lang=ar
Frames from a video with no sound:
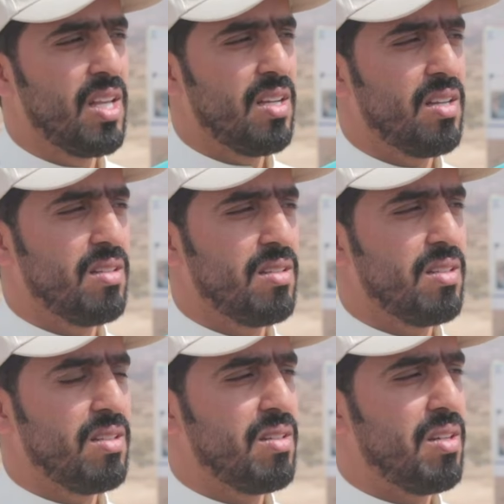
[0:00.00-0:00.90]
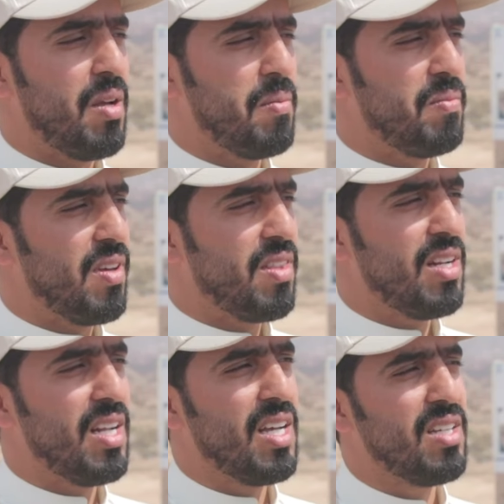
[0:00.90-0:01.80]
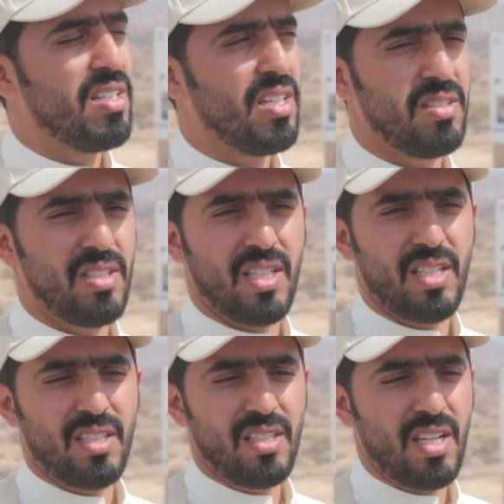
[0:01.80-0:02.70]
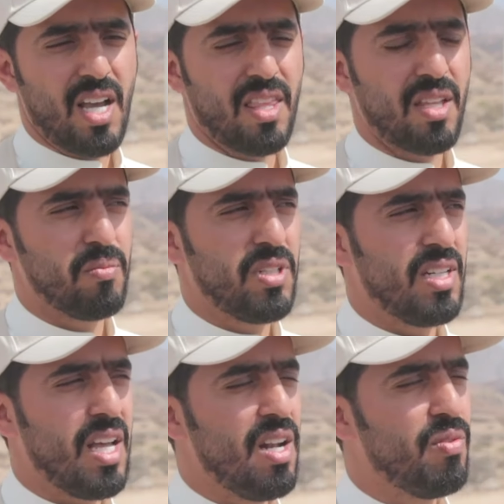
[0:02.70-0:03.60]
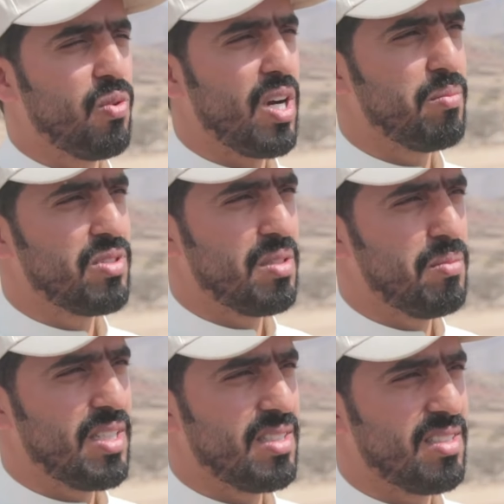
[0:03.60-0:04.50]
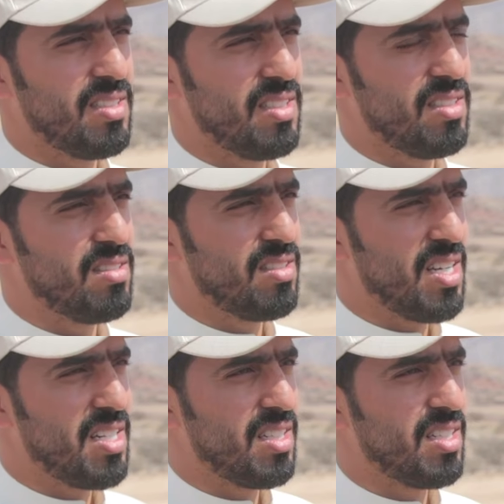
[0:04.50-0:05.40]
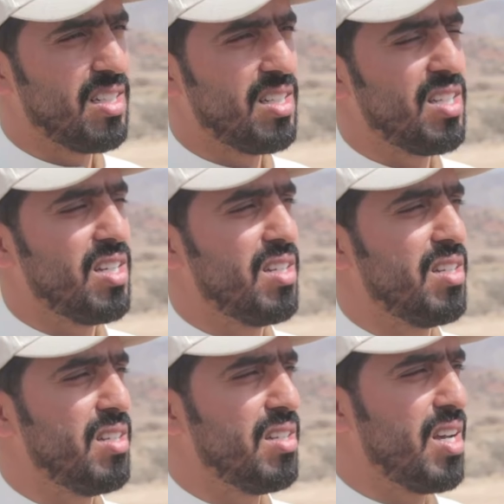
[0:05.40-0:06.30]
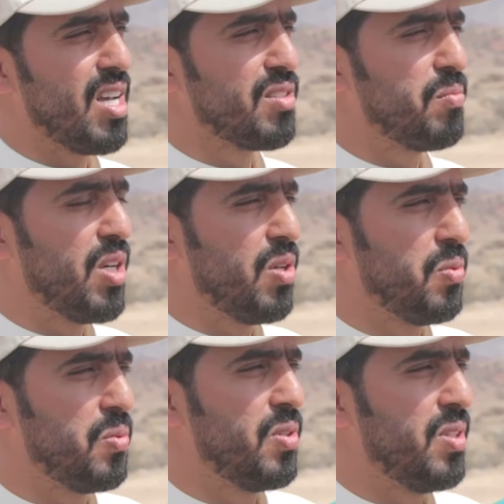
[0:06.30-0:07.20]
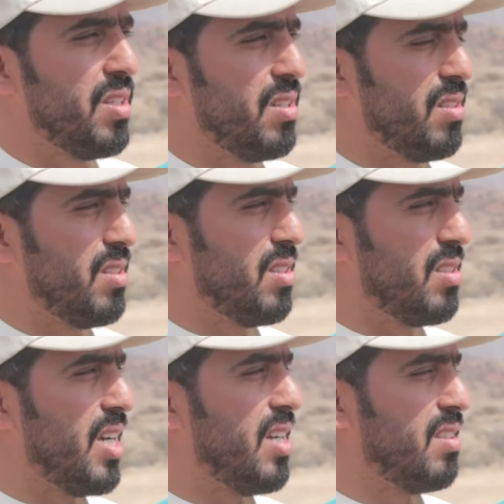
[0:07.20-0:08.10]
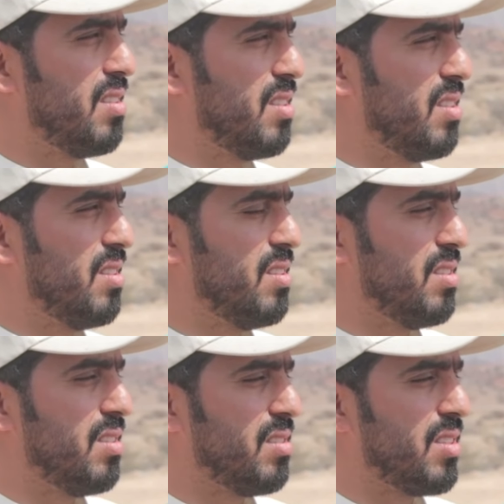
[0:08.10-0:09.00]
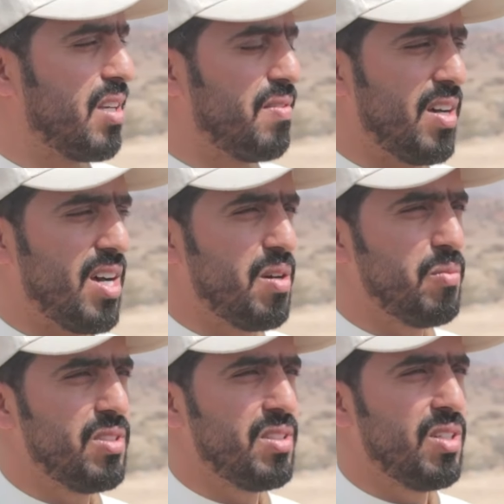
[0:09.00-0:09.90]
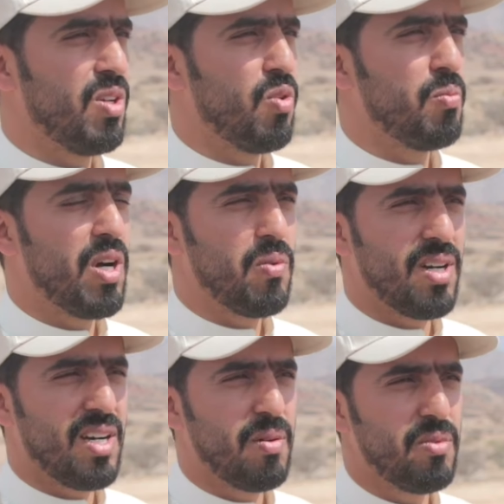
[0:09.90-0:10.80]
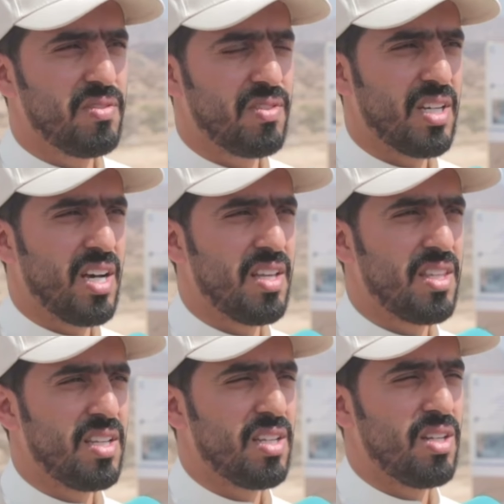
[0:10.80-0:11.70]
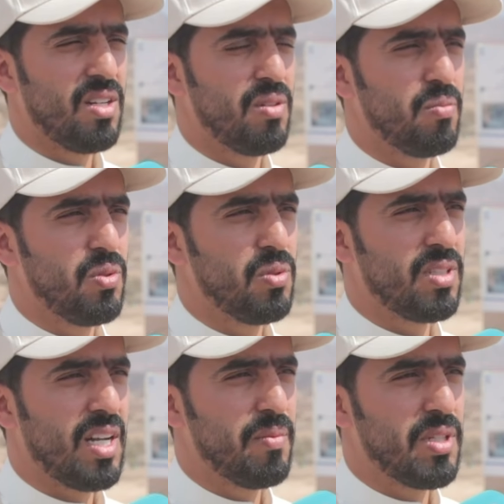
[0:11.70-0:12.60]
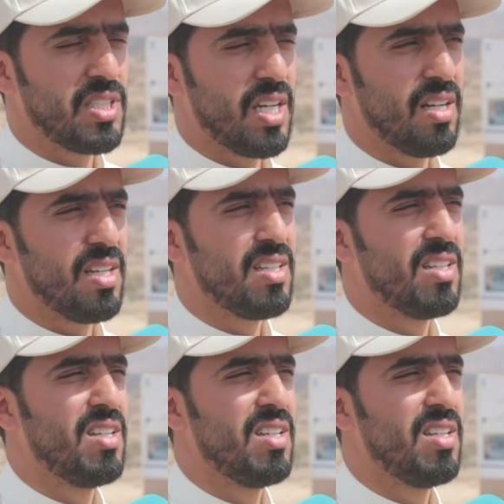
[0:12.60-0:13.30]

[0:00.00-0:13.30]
بفضل أه، الله يعني اكثر من 1500 انسان أه، اصبحوا آه، تحت آه، سقف آمن ومأوى آمن في هذه البيوت الآمنة إن شاء الله